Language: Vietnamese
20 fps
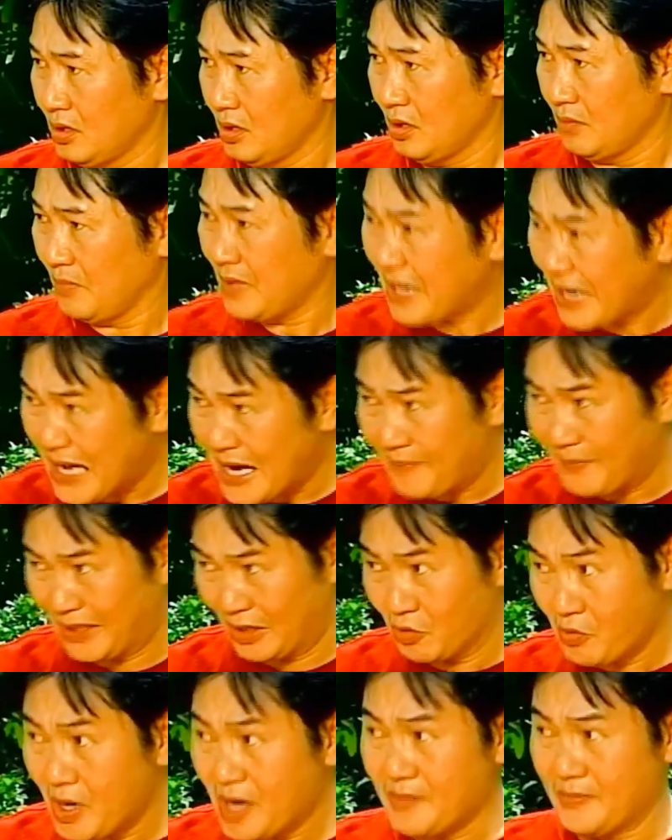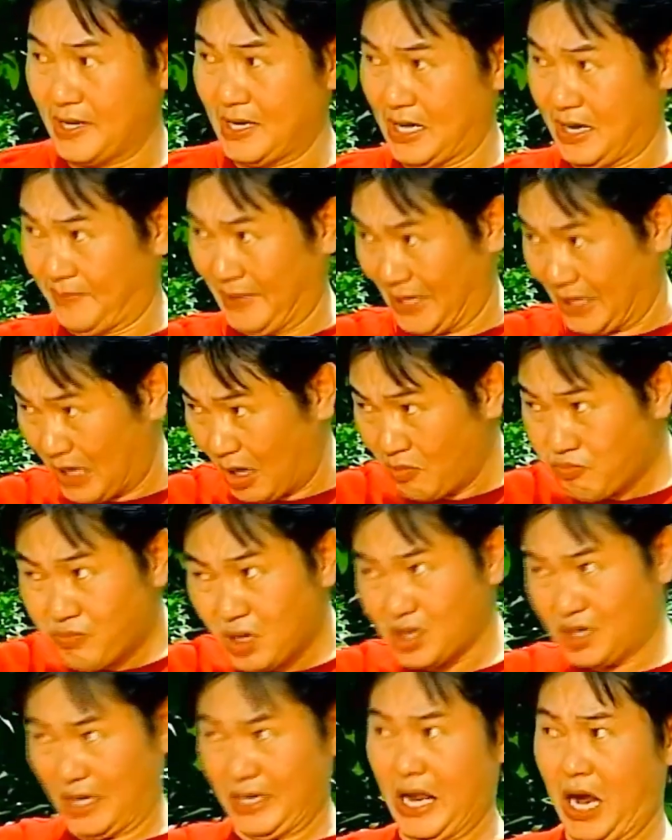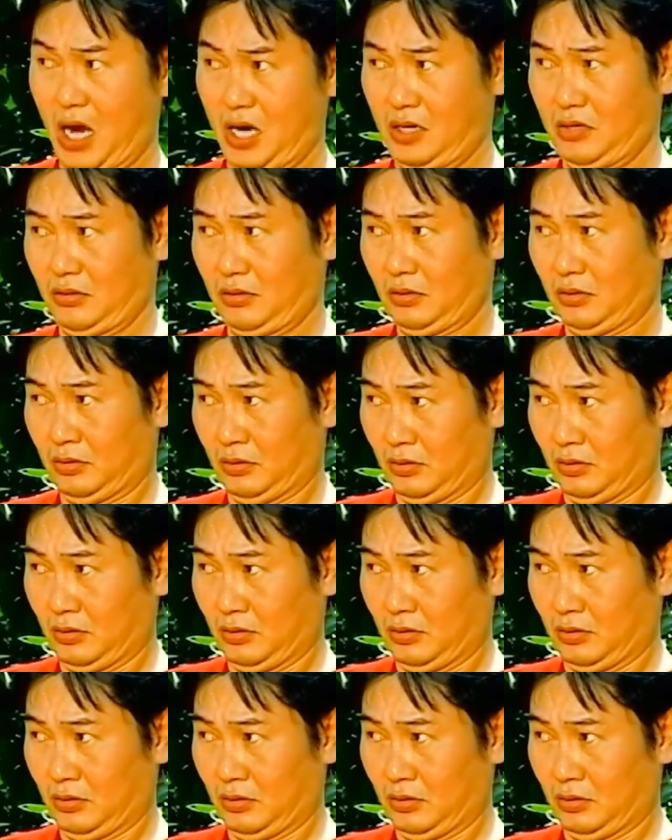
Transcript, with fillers: Như vậy là đủ chứng minh là mày không có sợ vợ.